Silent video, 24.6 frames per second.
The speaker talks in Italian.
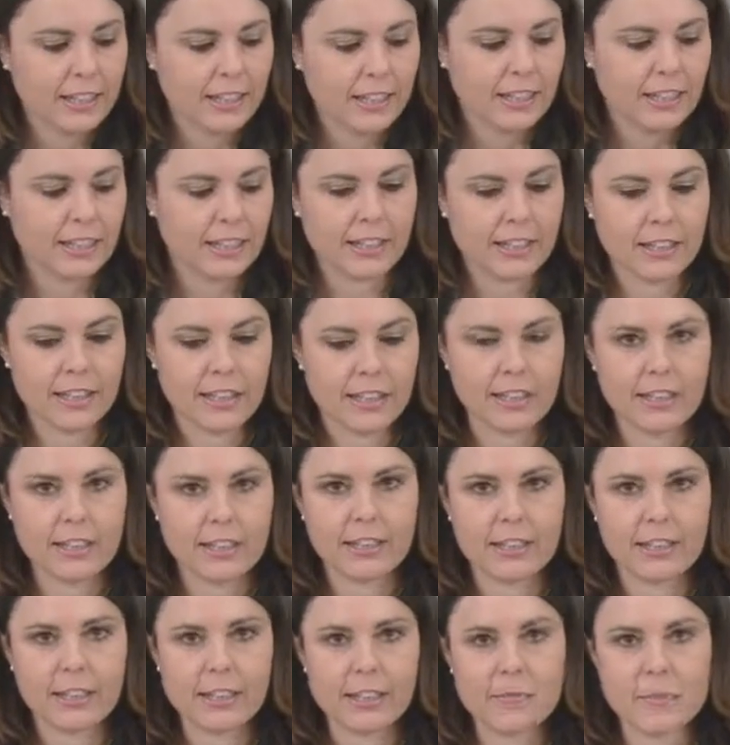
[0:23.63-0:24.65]

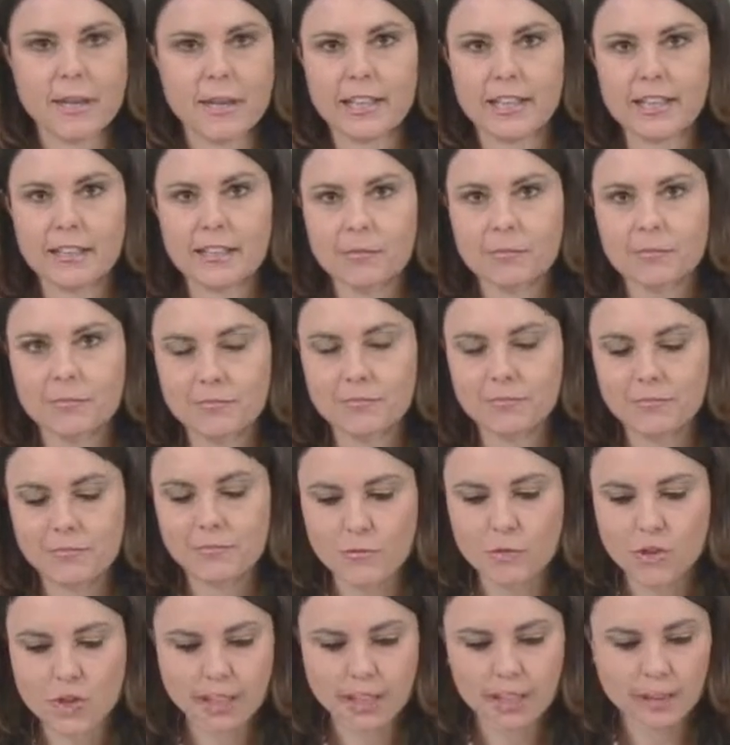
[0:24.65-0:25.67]
Eh, beh,
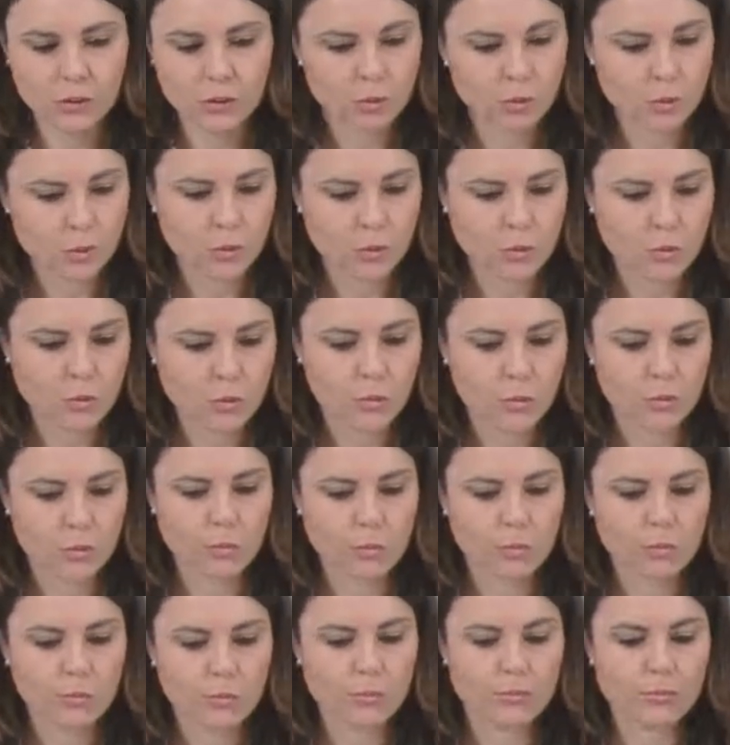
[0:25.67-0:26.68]
ehm,
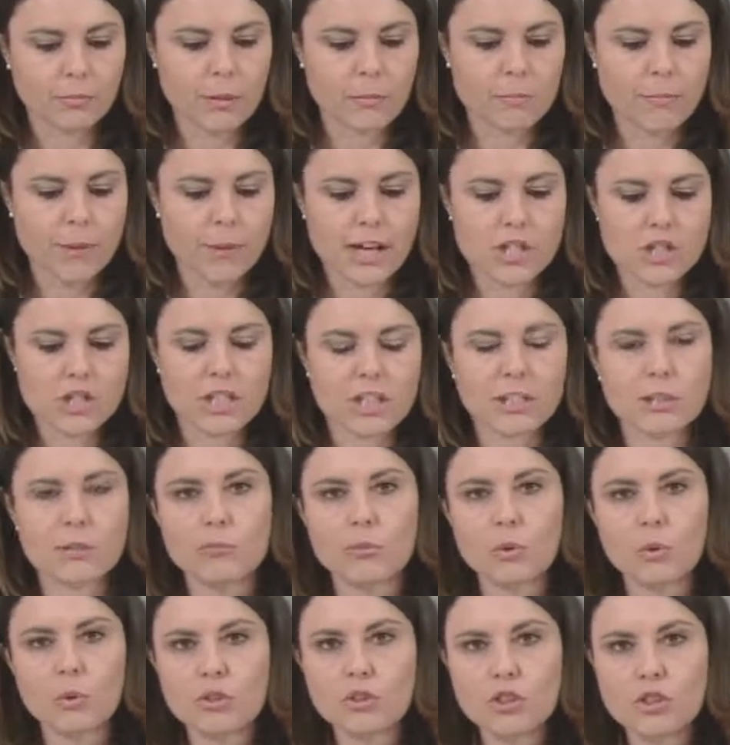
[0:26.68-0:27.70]
certo le pagine di
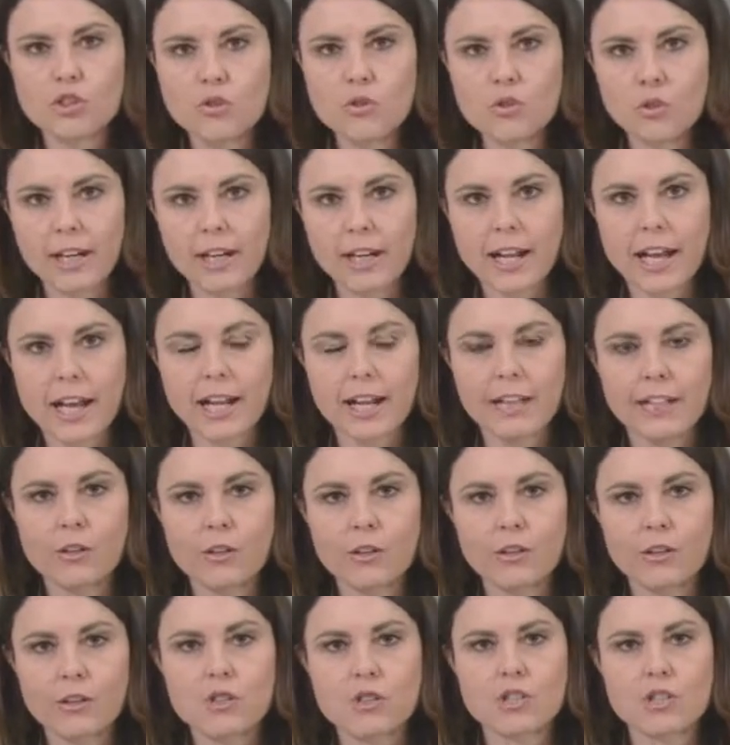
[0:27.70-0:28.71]
molti giornali
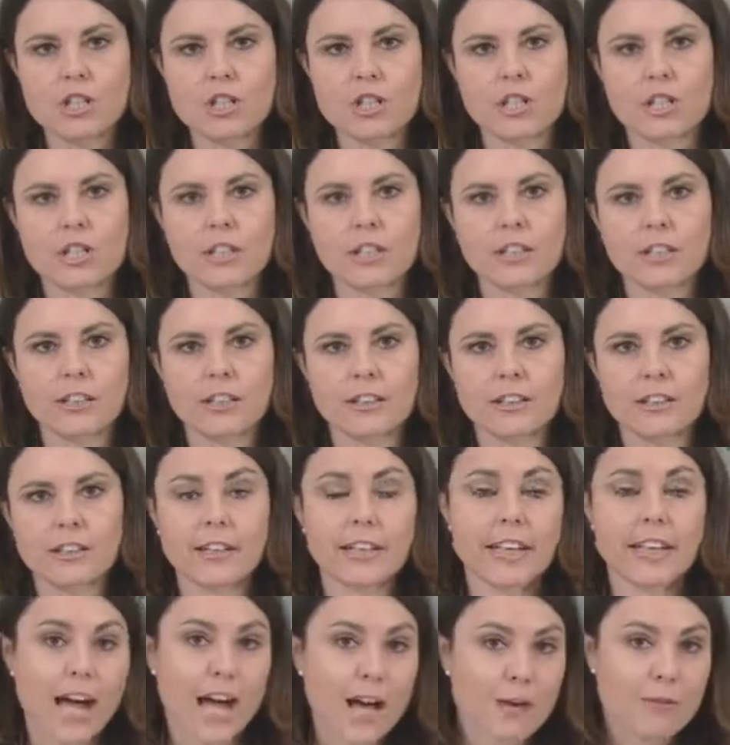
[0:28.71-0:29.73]
oggi eh,
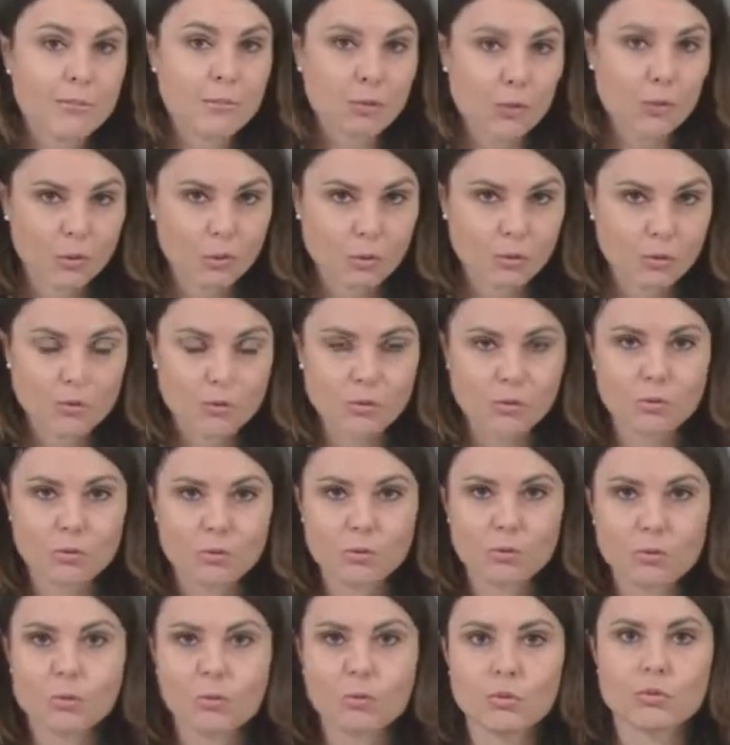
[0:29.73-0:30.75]
riaprono
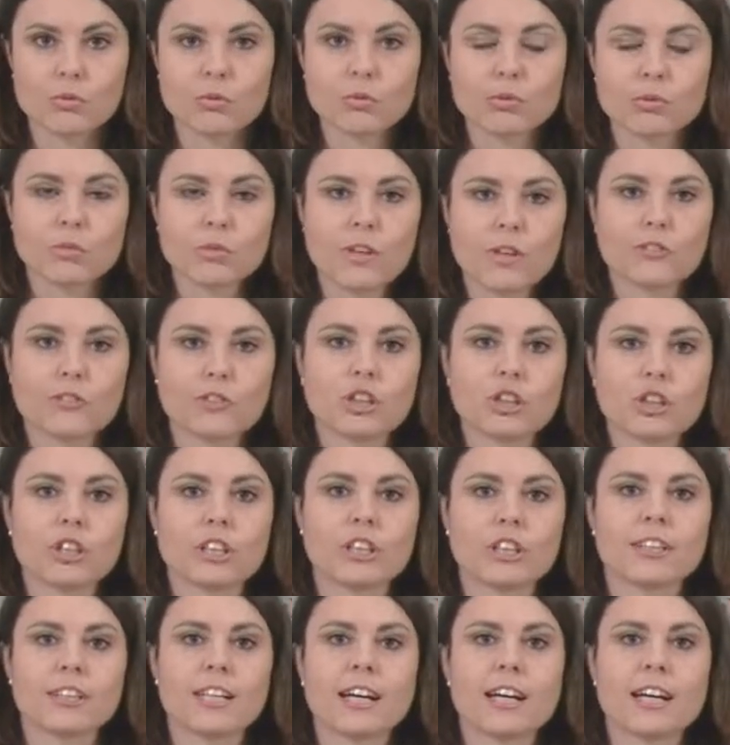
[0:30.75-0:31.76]
su, sulla
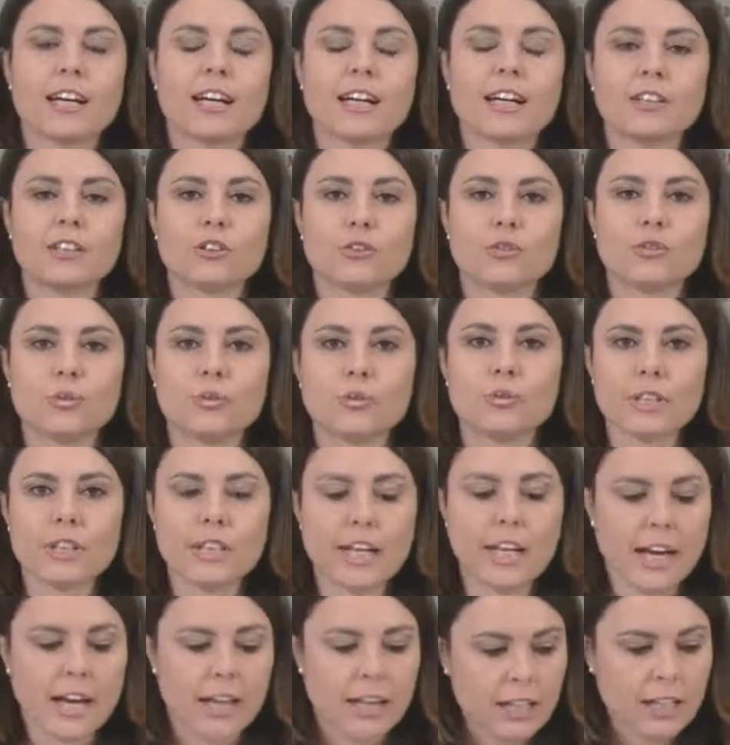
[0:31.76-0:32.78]
vicenda
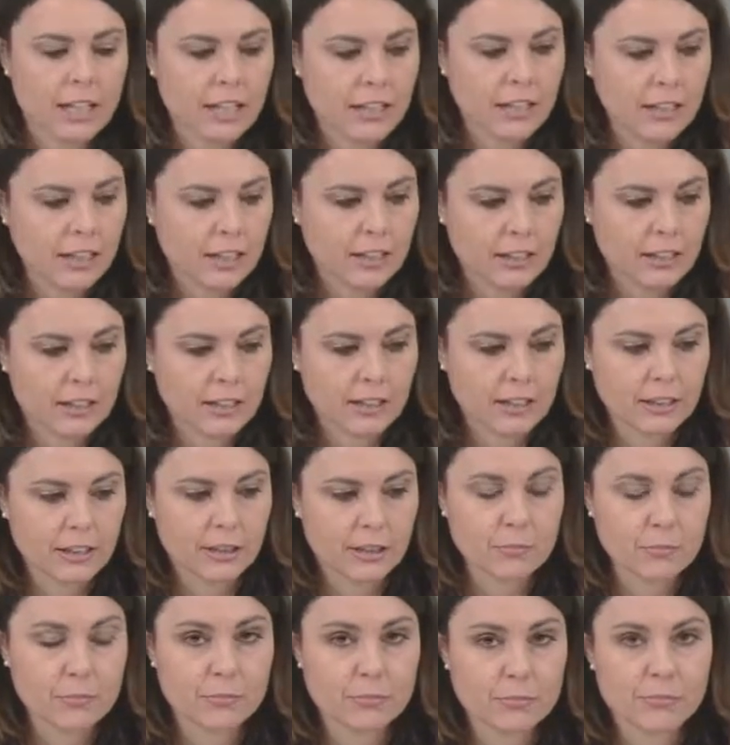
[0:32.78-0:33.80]
Etruria.
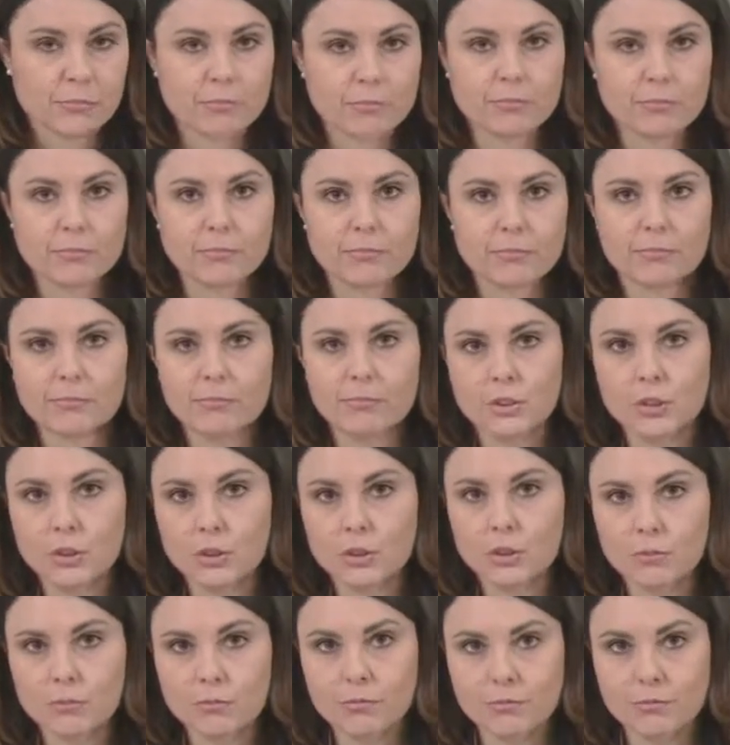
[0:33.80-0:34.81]
Ehm,
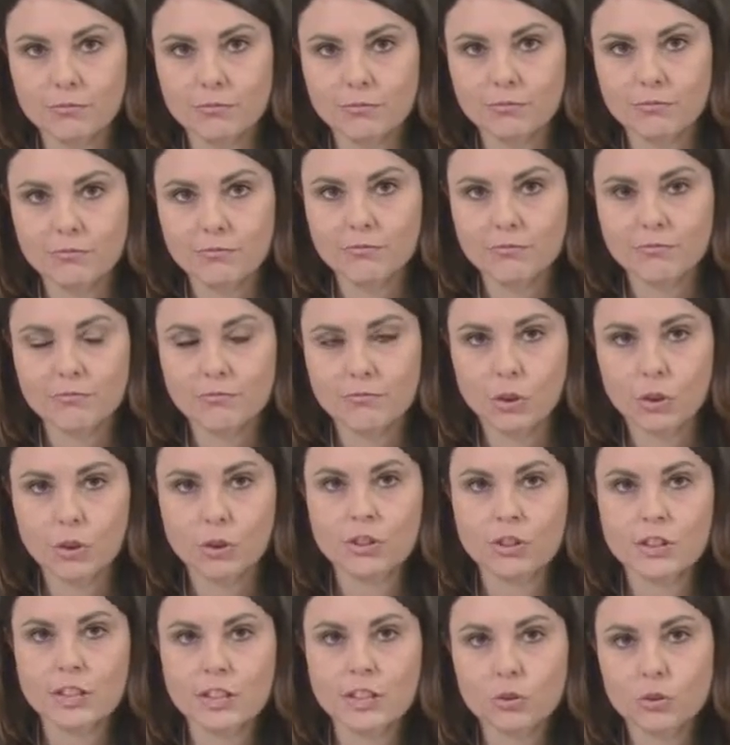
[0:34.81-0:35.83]
io mh, mm,
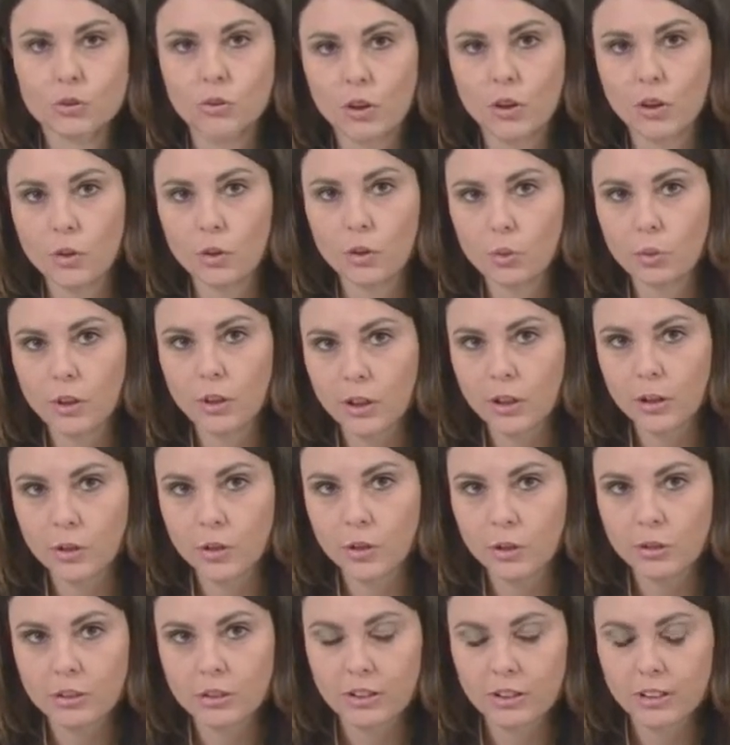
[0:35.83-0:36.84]
voglio dire solo alcune
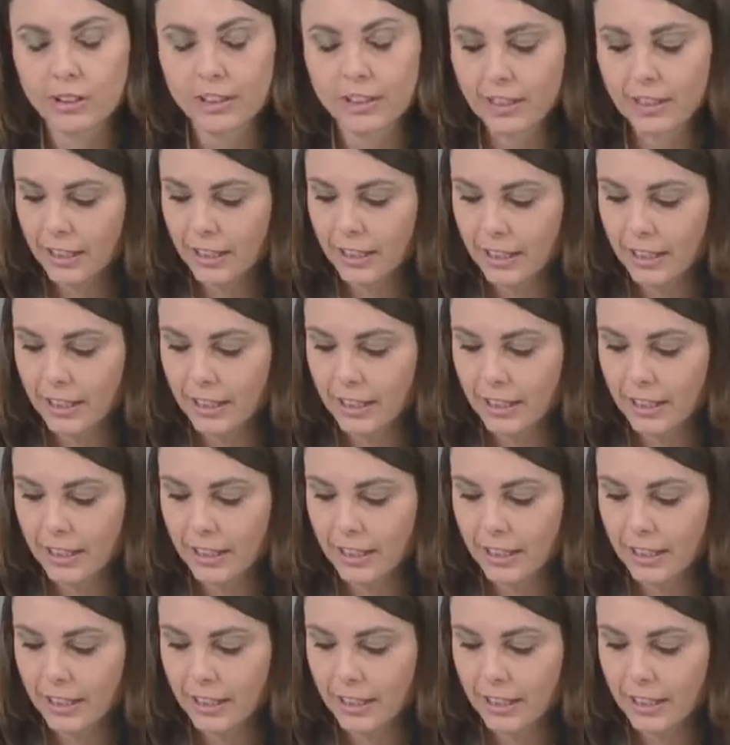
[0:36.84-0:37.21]
cose.